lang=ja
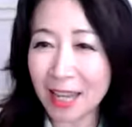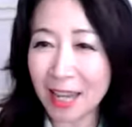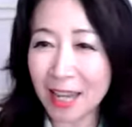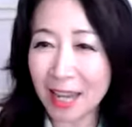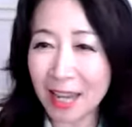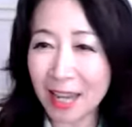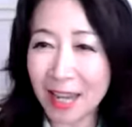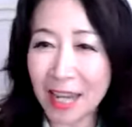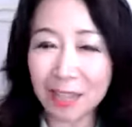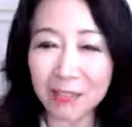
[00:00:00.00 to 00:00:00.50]

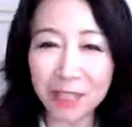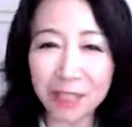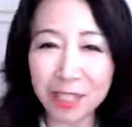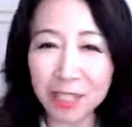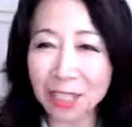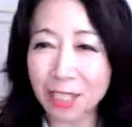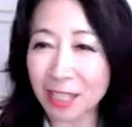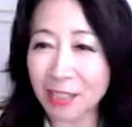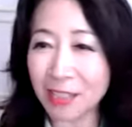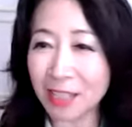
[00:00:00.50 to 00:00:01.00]
ライブ
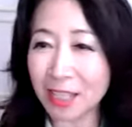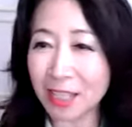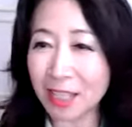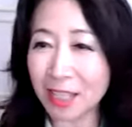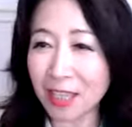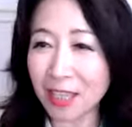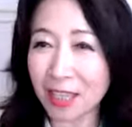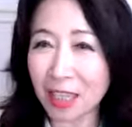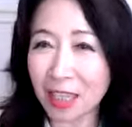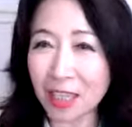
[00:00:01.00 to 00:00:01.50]
聞いてくだ
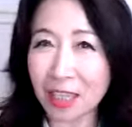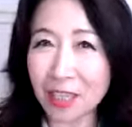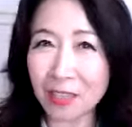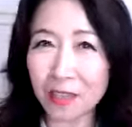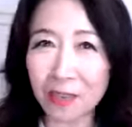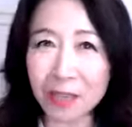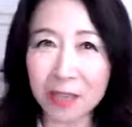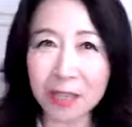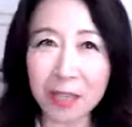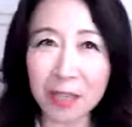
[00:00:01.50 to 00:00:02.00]
さってありが
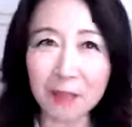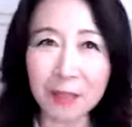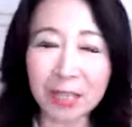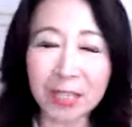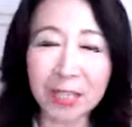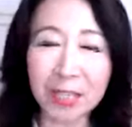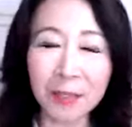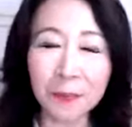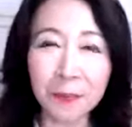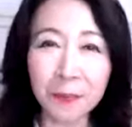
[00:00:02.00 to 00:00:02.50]
とうございま
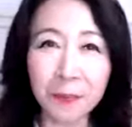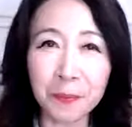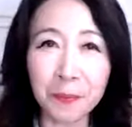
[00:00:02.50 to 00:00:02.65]
す。